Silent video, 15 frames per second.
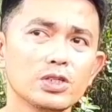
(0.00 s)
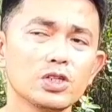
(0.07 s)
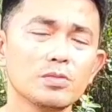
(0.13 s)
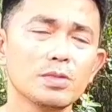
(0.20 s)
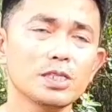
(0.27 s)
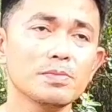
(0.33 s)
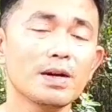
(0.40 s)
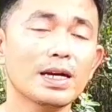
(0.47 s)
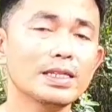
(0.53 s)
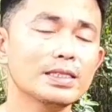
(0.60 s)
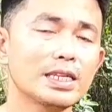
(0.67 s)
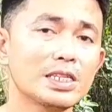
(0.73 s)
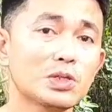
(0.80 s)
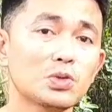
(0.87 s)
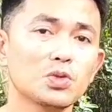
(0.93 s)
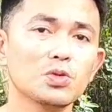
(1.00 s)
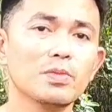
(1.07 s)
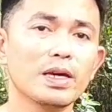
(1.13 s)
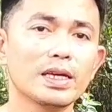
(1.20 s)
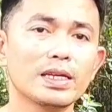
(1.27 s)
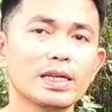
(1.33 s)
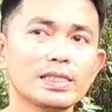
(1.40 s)
So, mas maganda sa
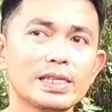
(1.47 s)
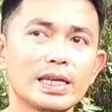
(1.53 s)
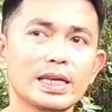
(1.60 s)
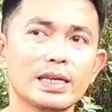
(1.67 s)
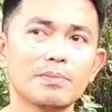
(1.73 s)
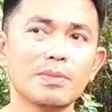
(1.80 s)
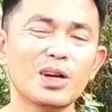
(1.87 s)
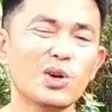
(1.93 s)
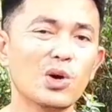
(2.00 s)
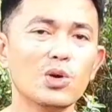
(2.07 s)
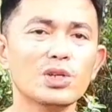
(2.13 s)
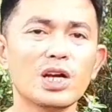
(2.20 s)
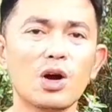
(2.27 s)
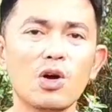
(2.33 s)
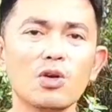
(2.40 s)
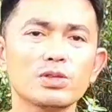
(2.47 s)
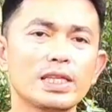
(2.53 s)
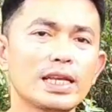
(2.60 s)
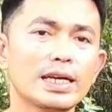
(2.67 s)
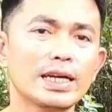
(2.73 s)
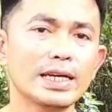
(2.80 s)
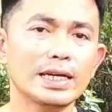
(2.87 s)
tubig kasi pag oho na oho
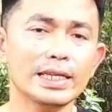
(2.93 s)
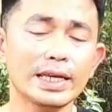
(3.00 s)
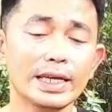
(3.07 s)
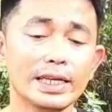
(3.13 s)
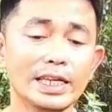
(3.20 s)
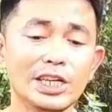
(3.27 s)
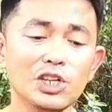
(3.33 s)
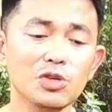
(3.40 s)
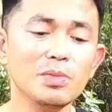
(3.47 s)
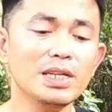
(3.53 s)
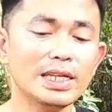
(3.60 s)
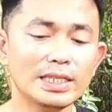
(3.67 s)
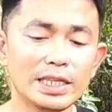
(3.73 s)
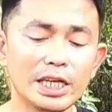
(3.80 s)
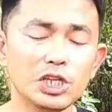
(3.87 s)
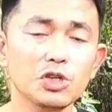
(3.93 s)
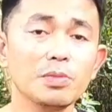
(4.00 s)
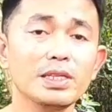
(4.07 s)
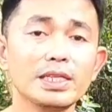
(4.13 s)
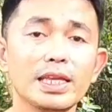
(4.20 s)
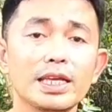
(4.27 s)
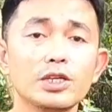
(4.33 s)
talaga yan, eh, iinumin natin,
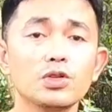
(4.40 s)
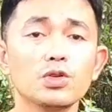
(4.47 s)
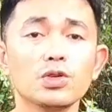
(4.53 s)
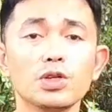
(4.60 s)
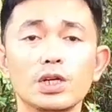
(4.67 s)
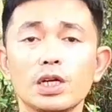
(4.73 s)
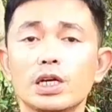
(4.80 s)
iinumin nila yung